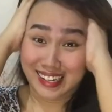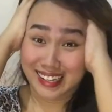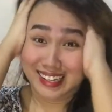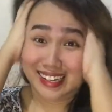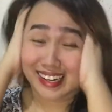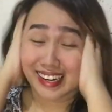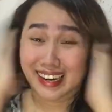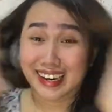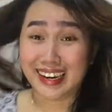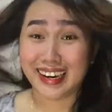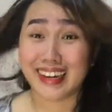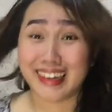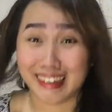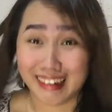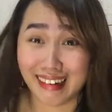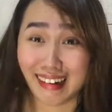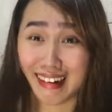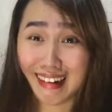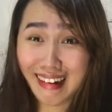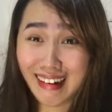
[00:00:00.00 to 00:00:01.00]
Eh.
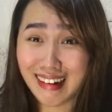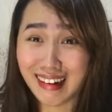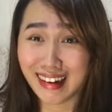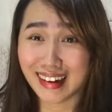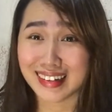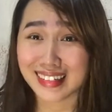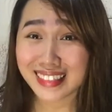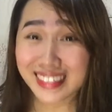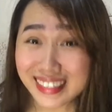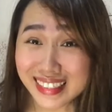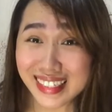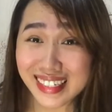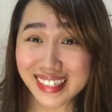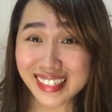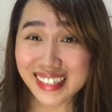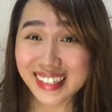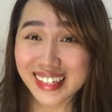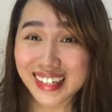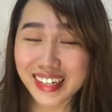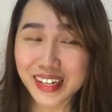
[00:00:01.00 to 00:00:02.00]
Ah, nakakakilig! Nakakakilig!
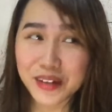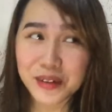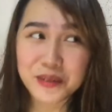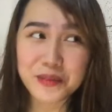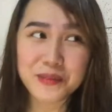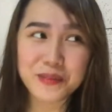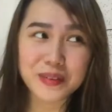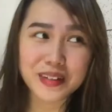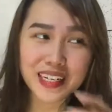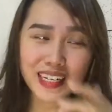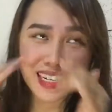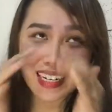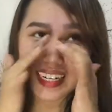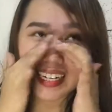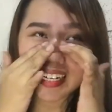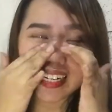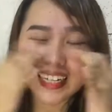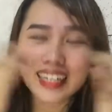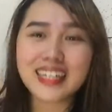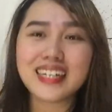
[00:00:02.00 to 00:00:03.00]
Ano ba?
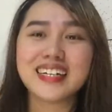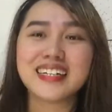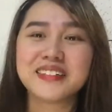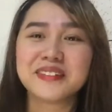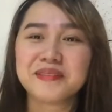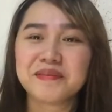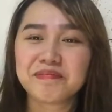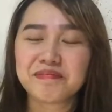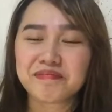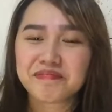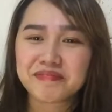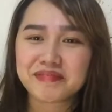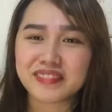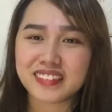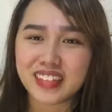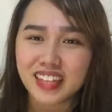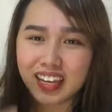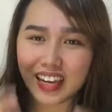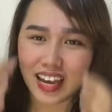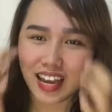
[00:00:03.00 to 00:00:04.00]

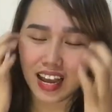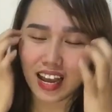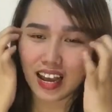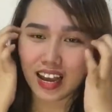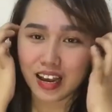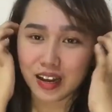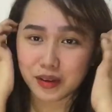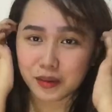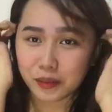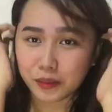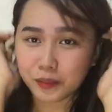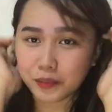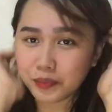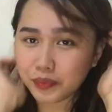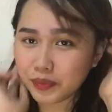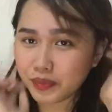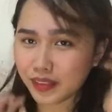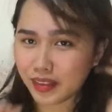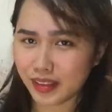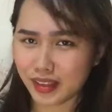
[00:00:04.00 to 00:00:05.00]
Um,
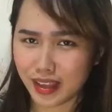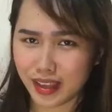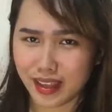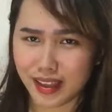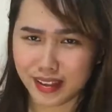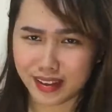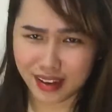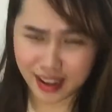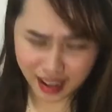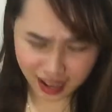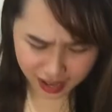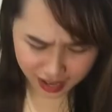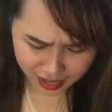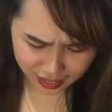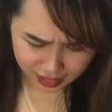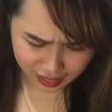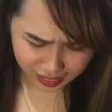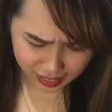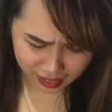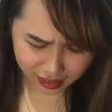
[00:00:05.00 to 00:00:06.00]

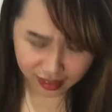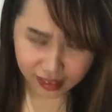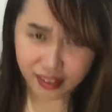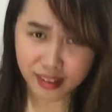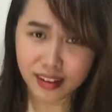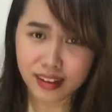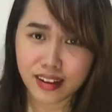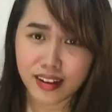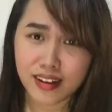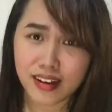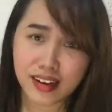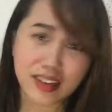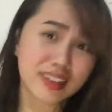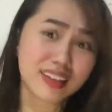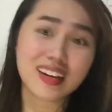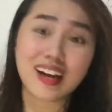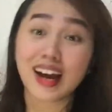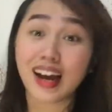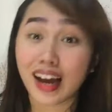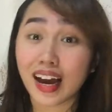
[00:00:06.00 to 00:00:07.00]
nakakakilig.
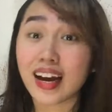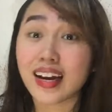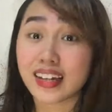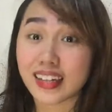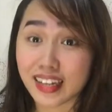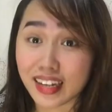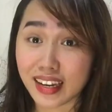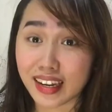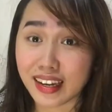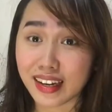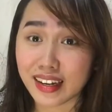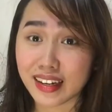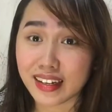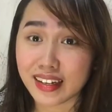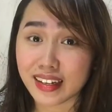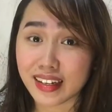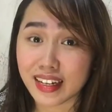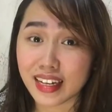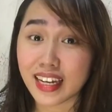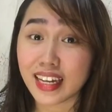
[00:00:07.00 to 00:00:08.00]
Nakakakilig.
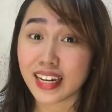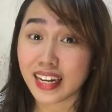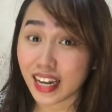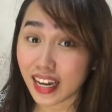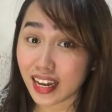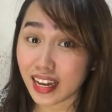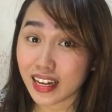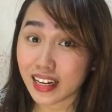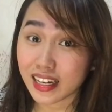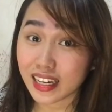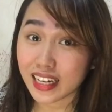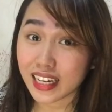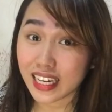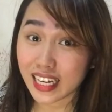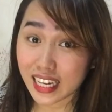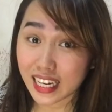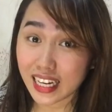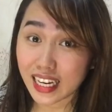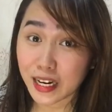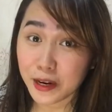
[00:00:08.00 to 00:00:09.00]

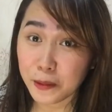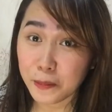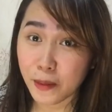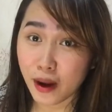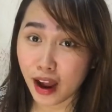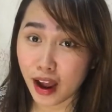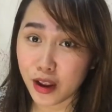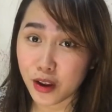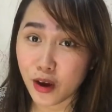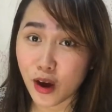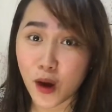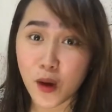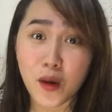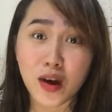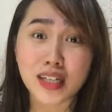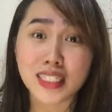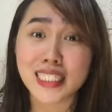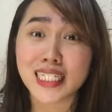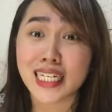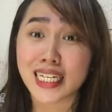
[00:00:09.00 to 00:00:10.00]
Kinikilig ba kayo? Ako
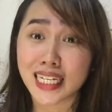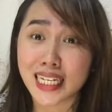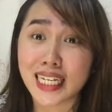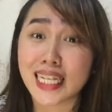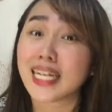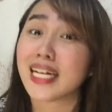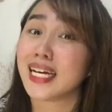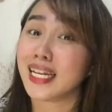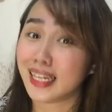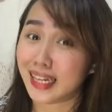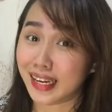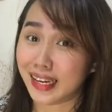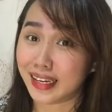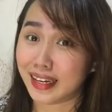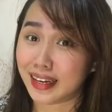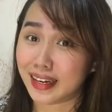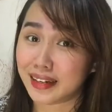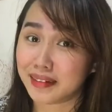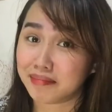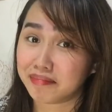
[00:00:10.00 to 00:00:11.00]
kasi kinikilig.
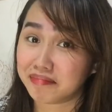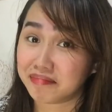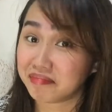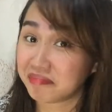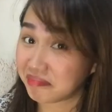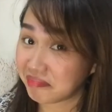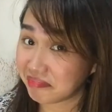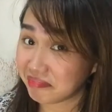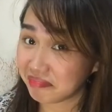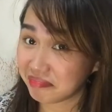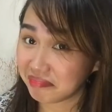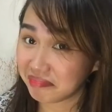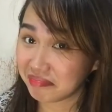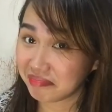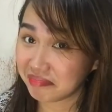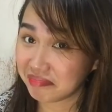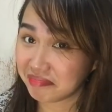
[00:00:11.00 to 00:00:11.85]
Hmm?